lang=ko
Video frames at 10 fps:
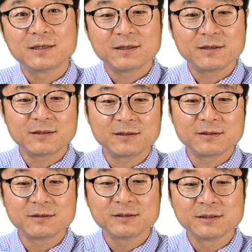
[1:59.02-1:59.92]

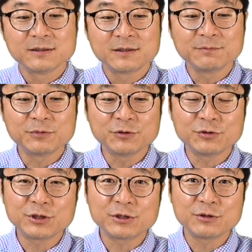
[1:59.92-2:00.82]
어, 신분
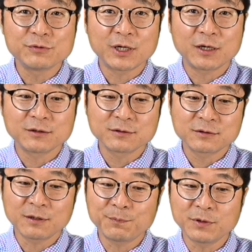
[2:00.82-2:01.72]
유지를 위한 첫